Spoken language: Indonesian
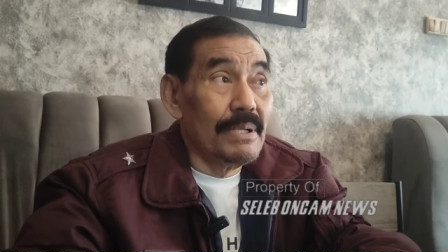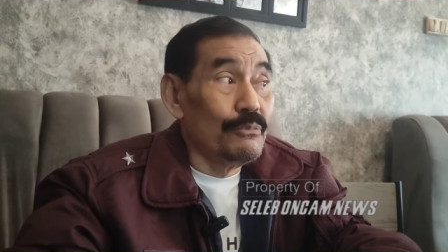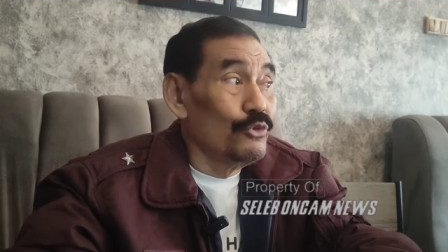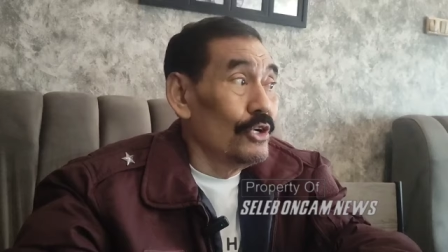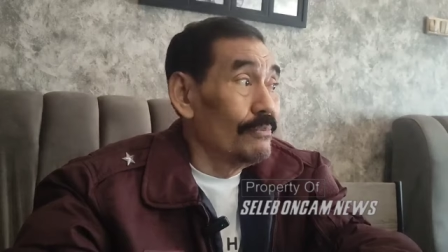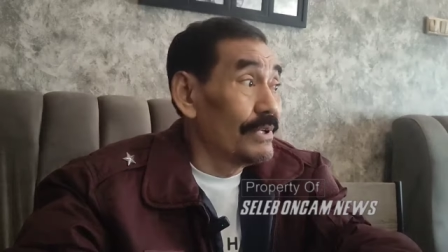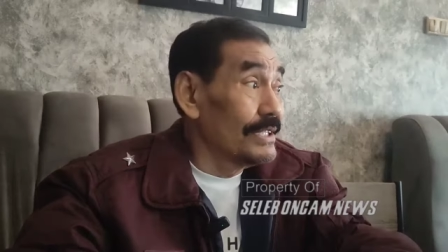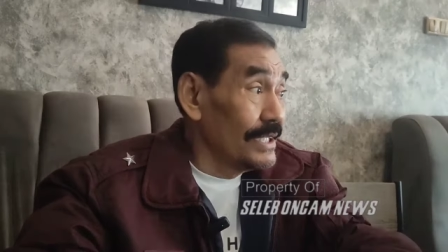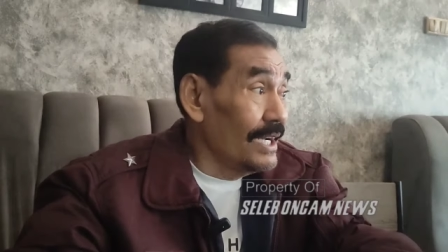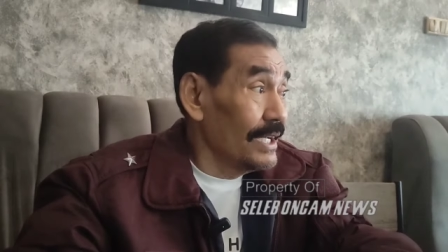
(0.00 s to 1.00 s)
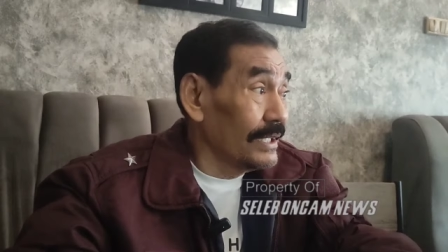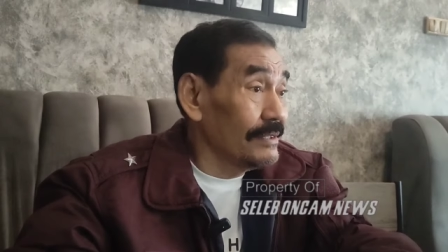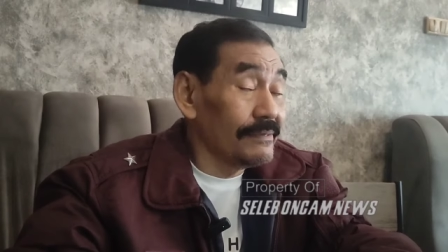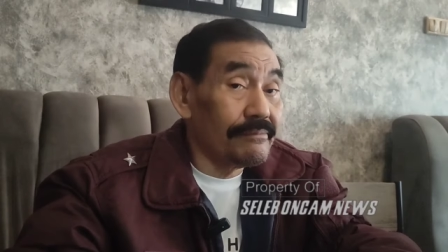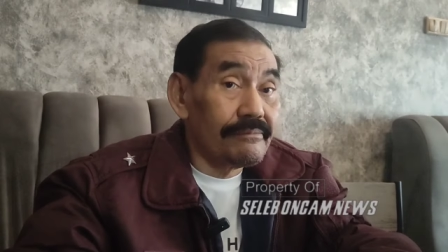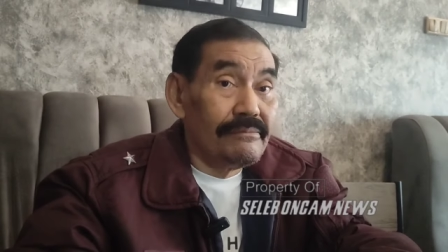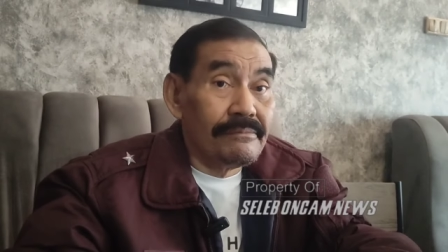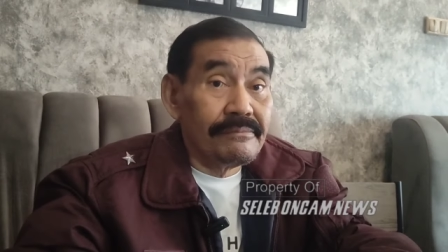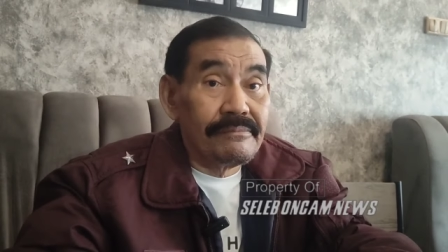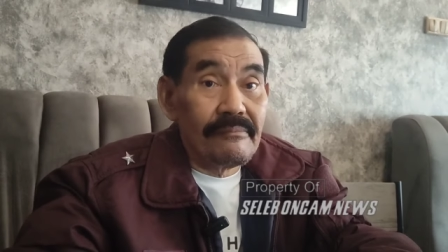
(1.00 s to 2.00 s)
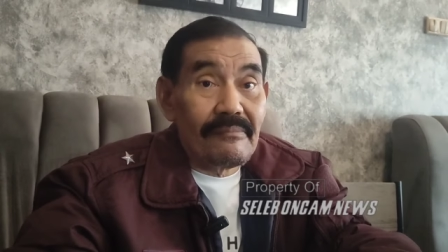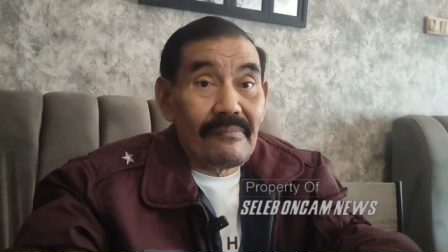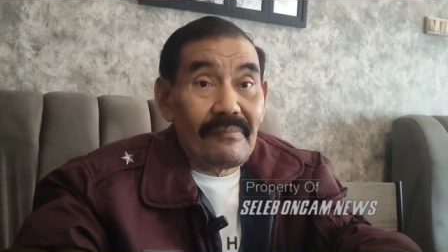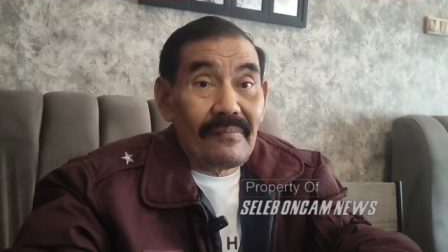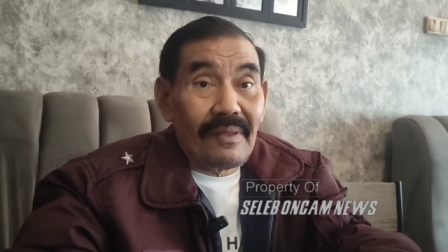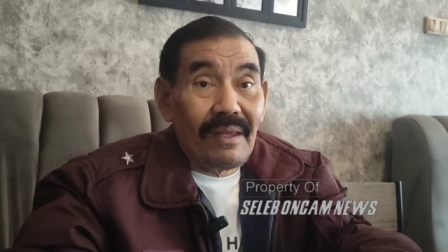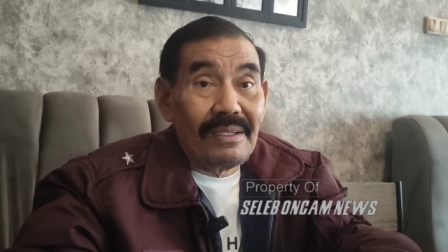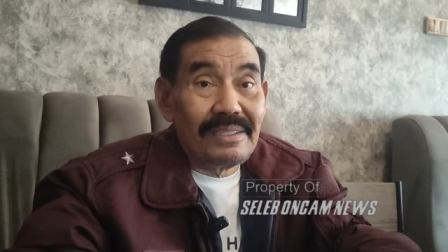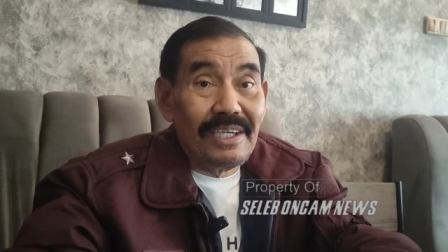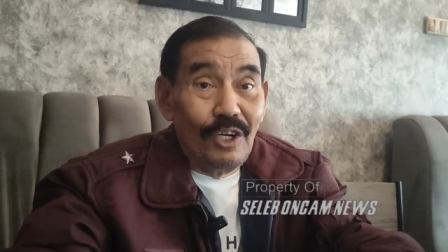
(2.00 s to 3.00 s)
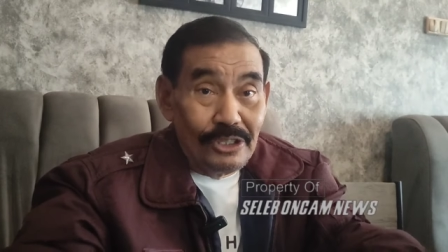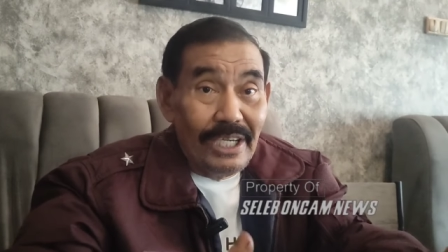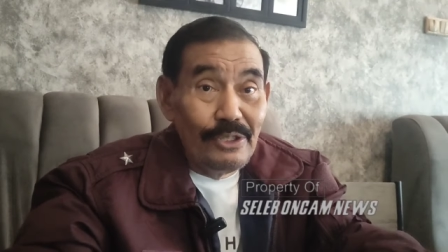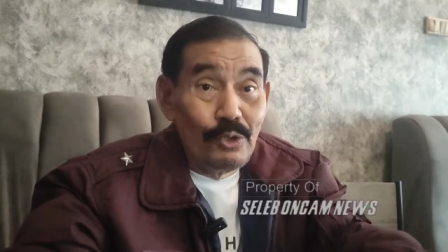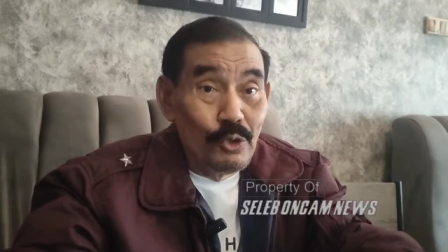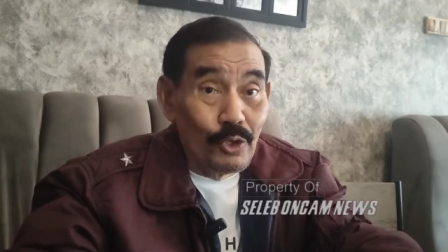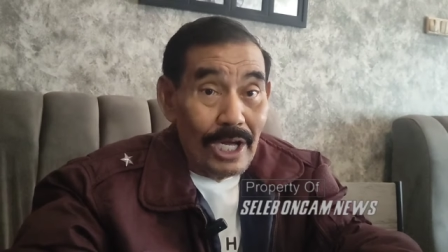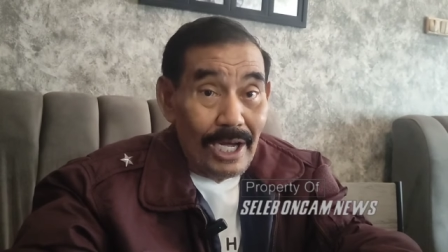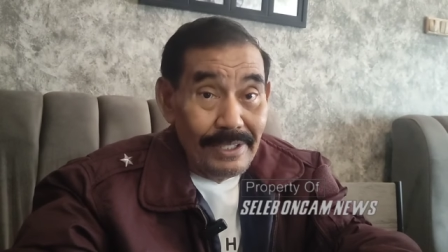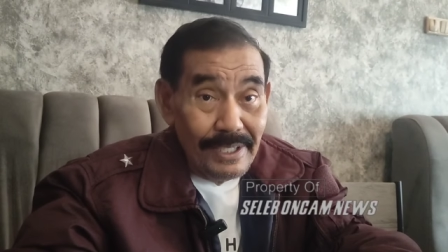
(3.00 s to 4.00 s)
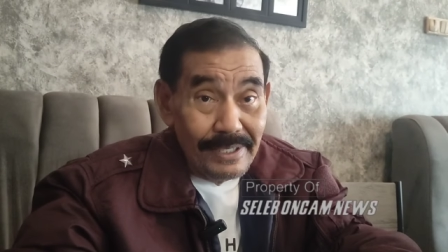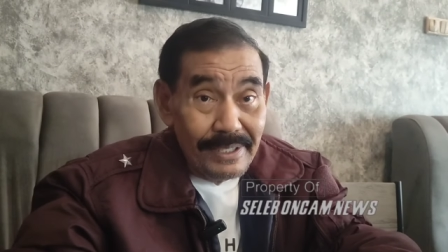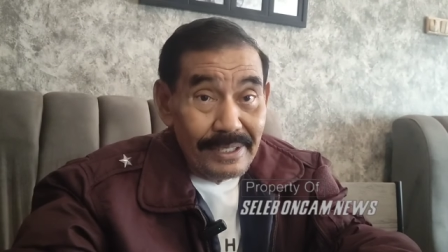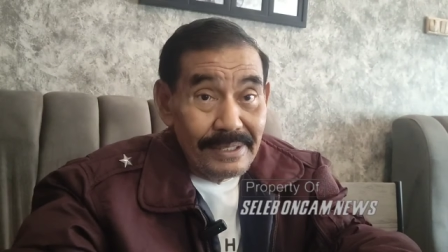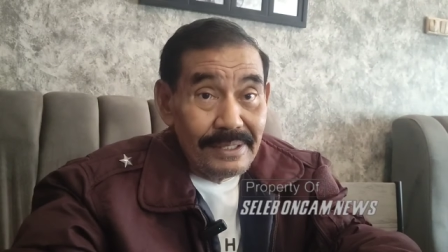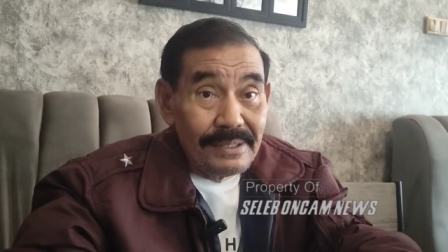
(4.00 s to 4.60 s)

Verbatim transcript: pembunuhan berencana ya. kalau saya jujur aja deh